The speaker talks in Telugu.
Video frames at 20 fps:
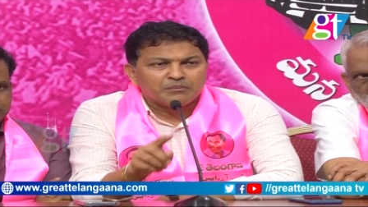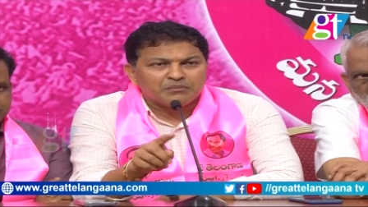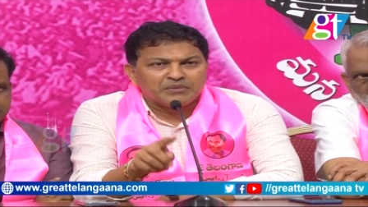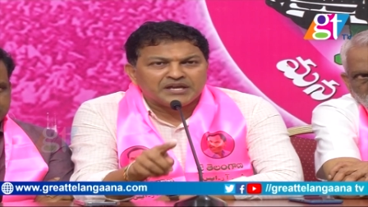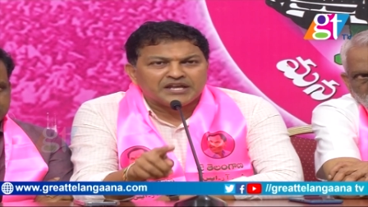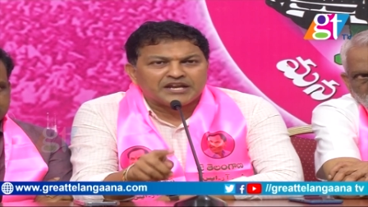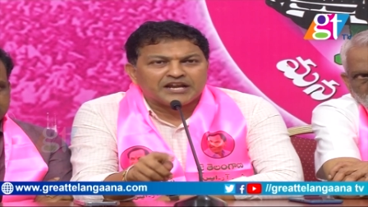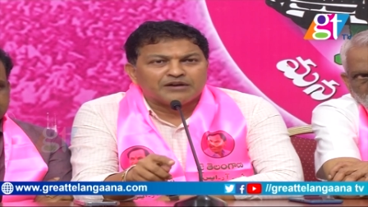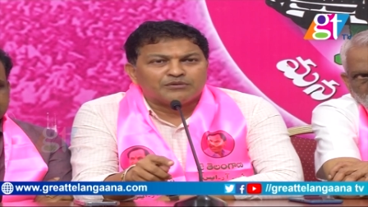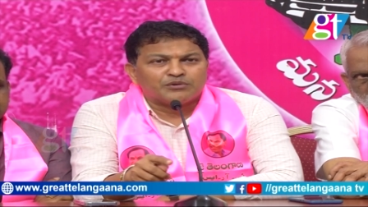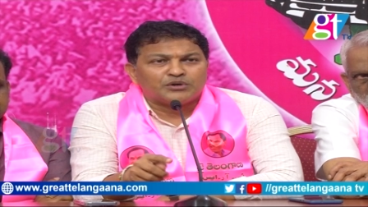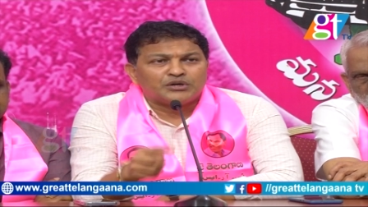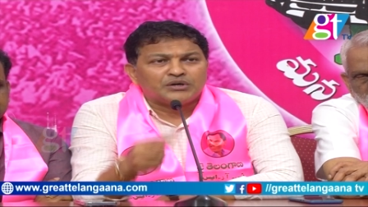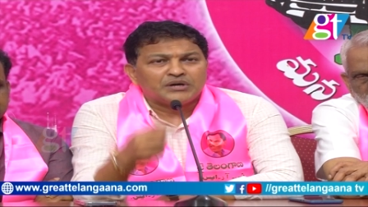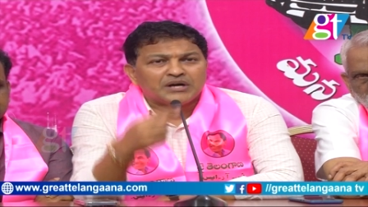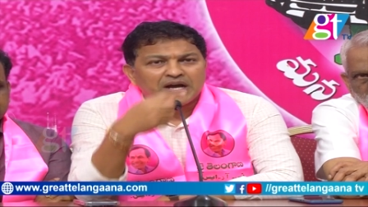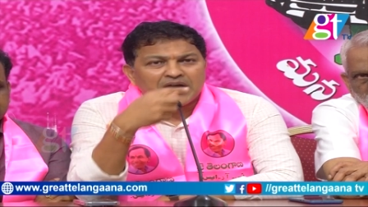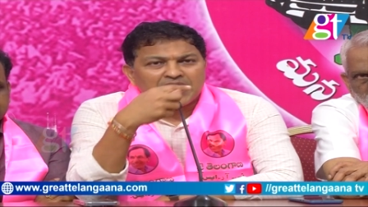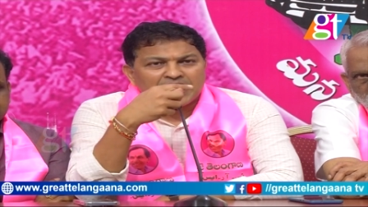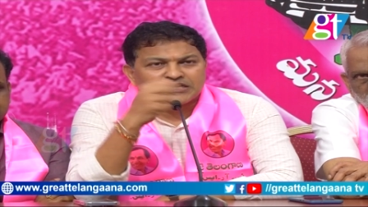మీరేమో
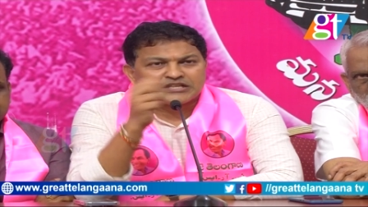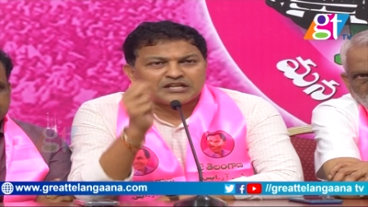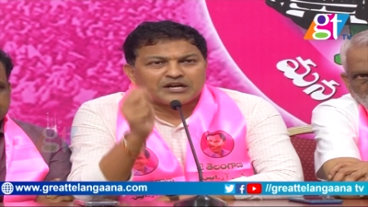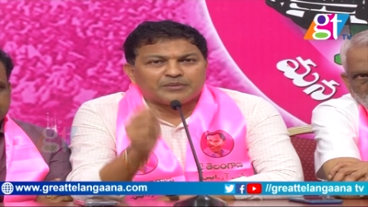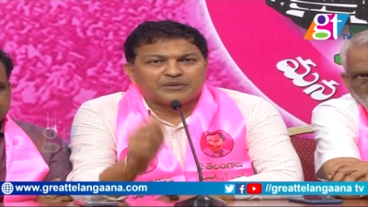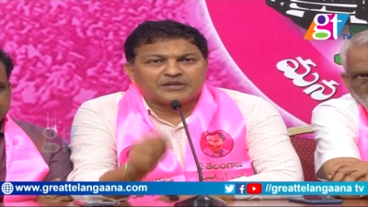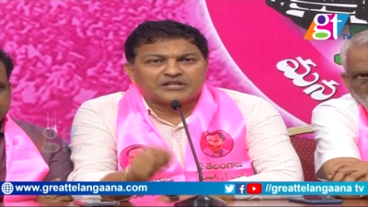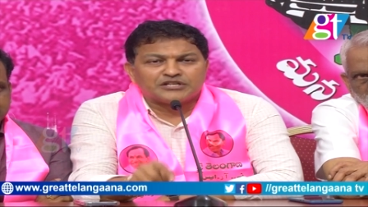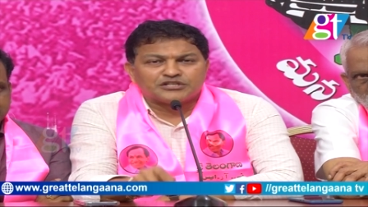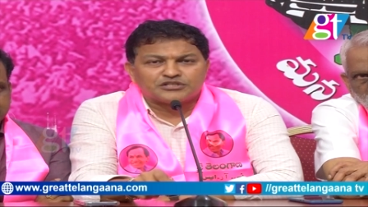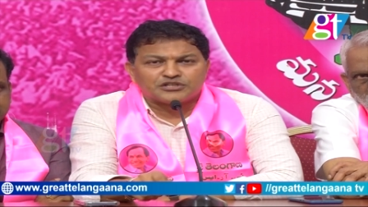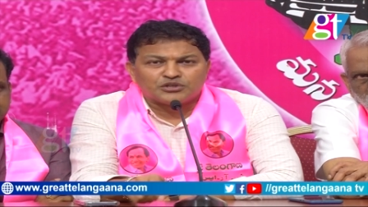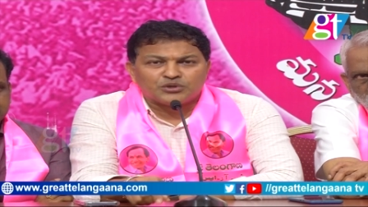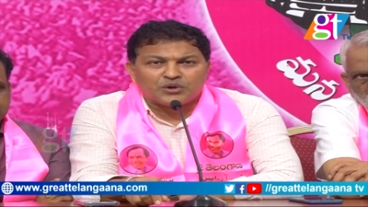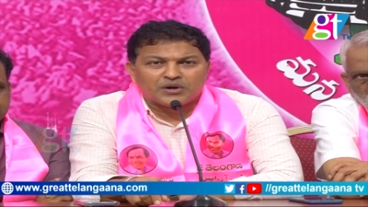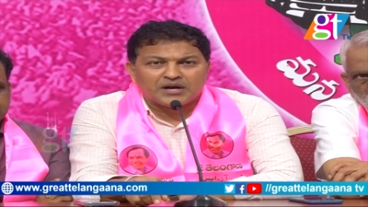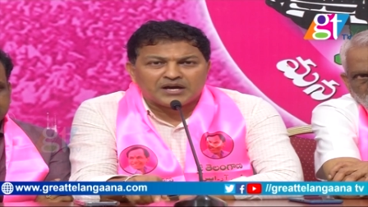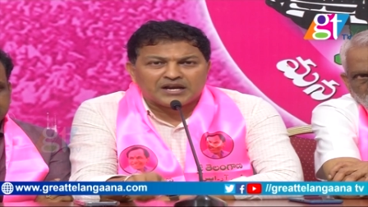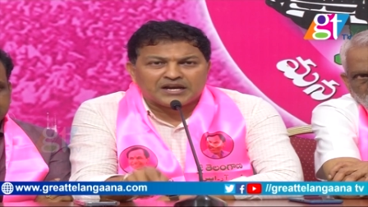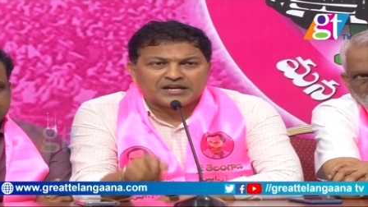హైదరాబాద్ నుంచి
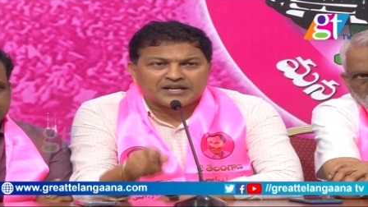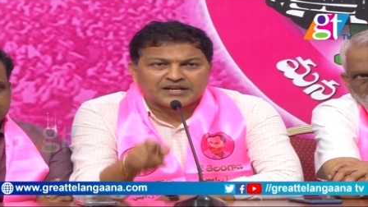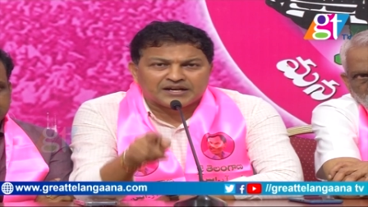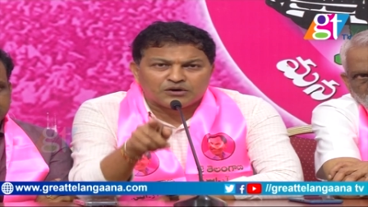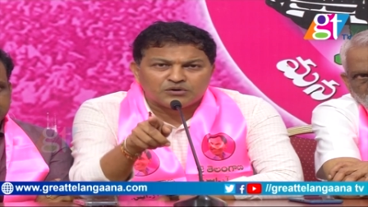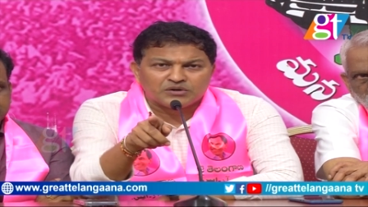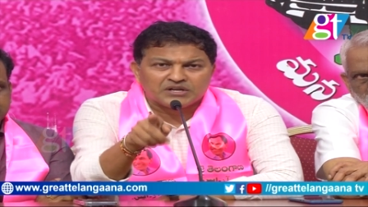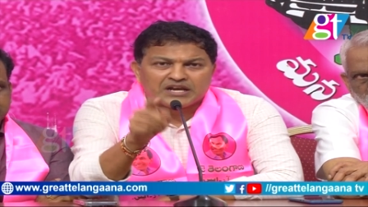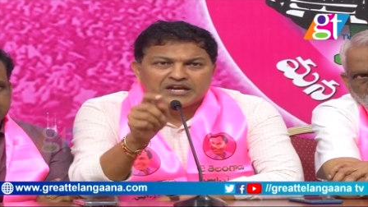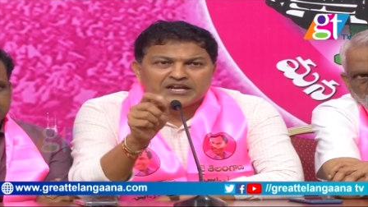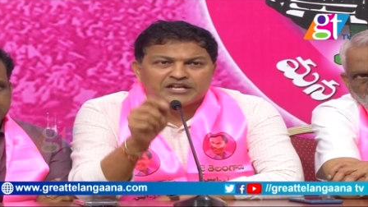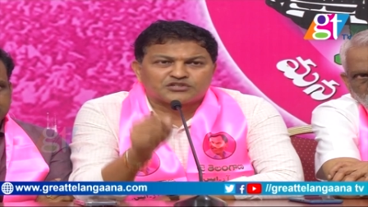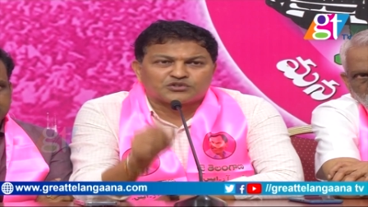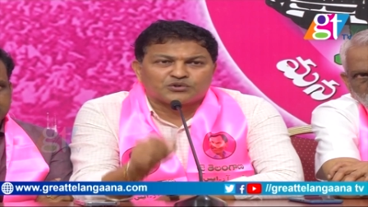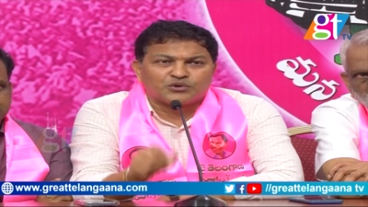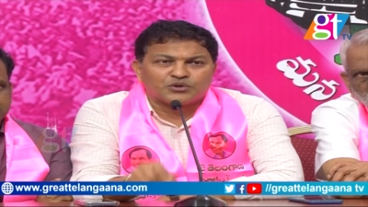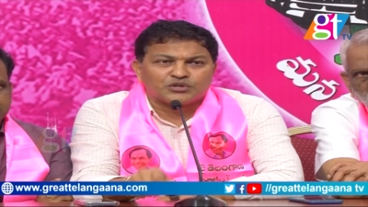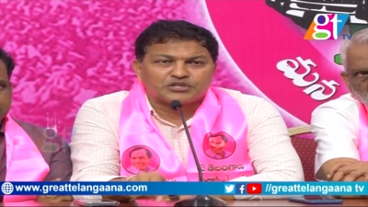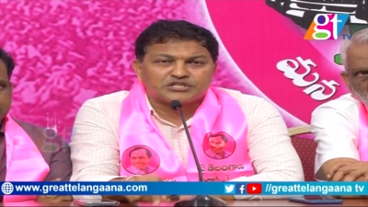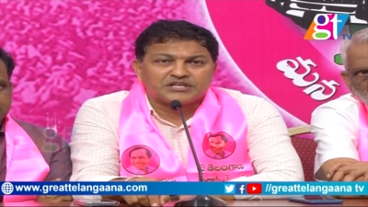దొంగల్ని రౌడీలను
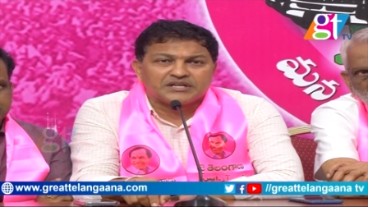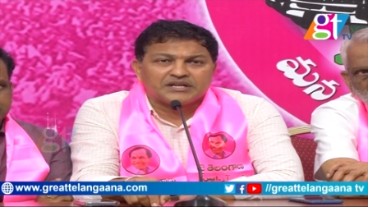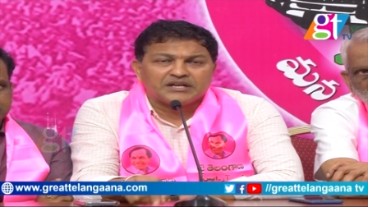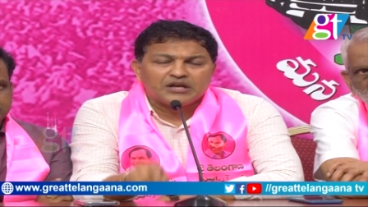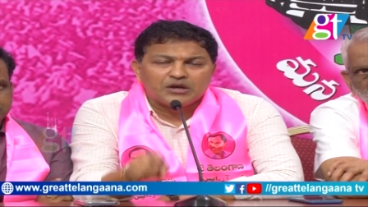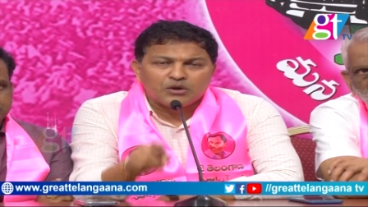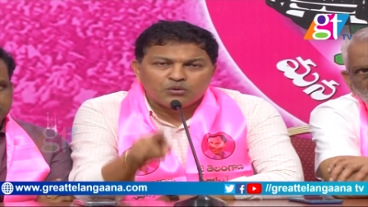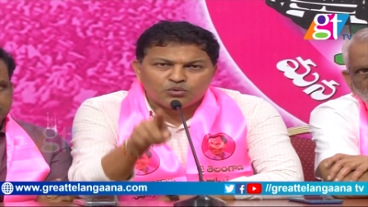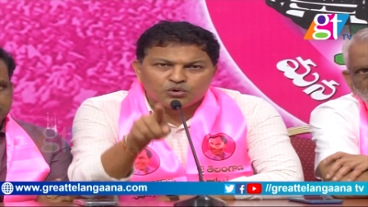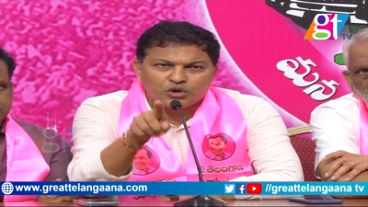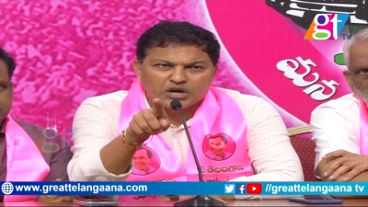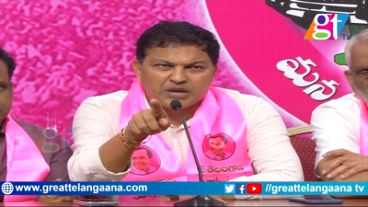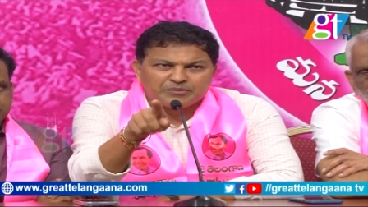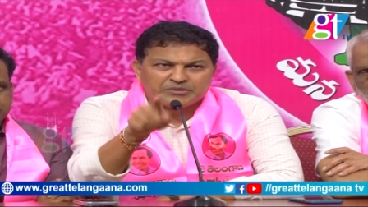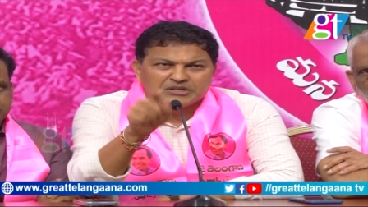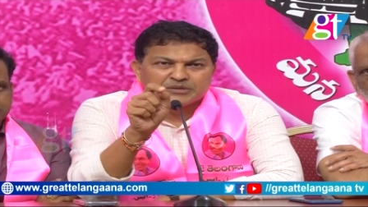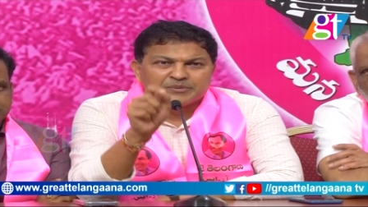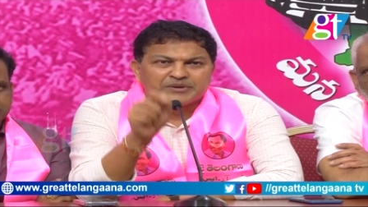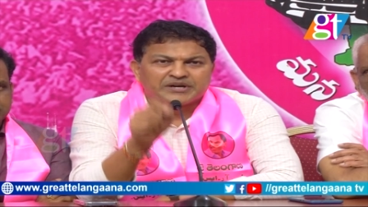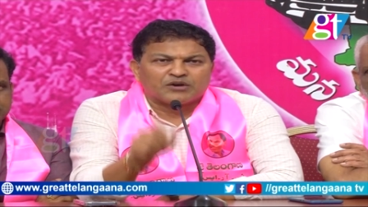వేసుకొని వచ్చి ఊర్ల
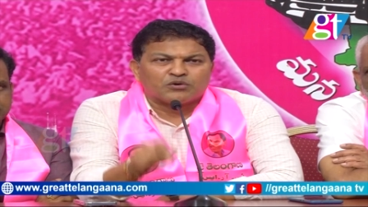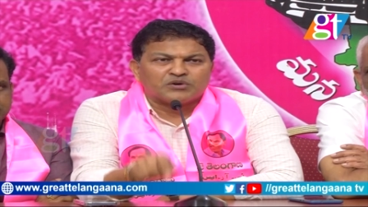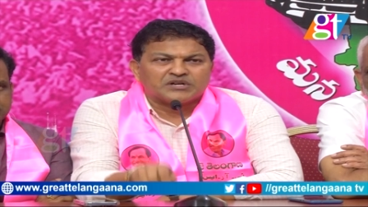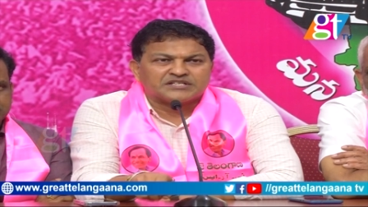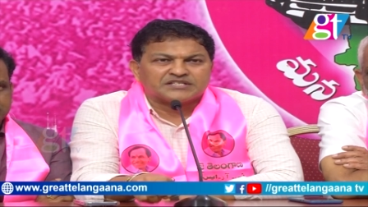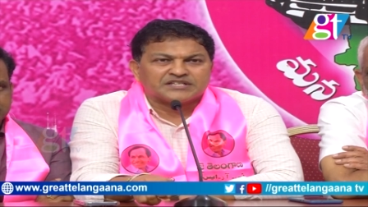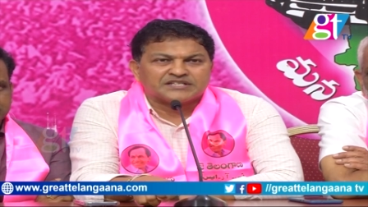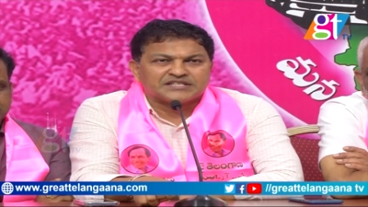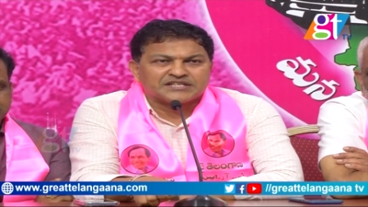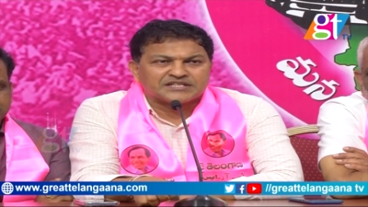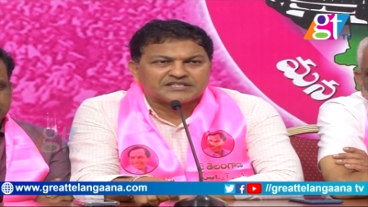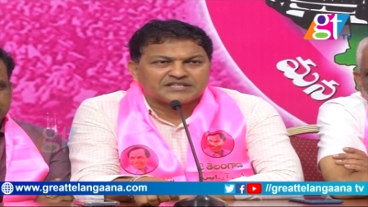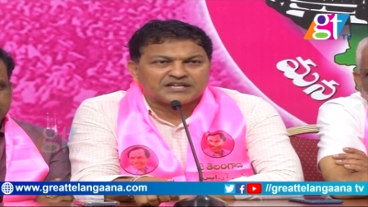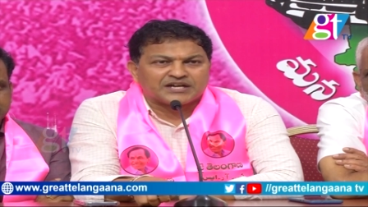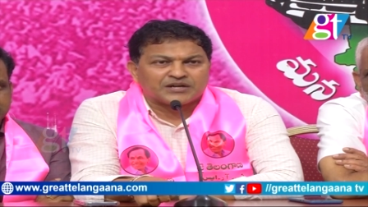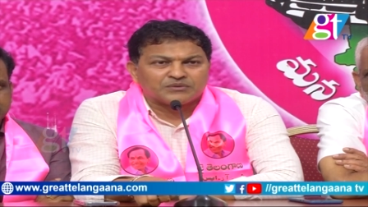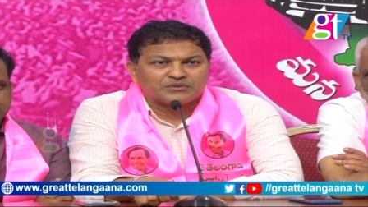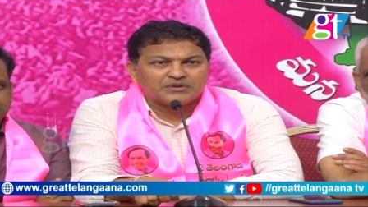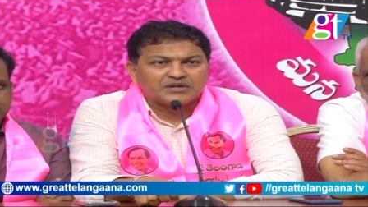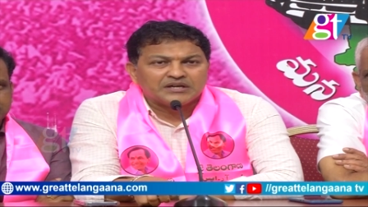మీద పడి రౌడీజం
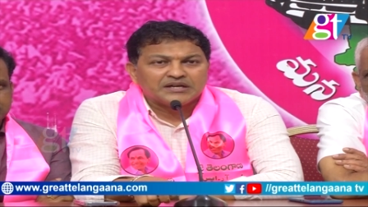చేస్తారు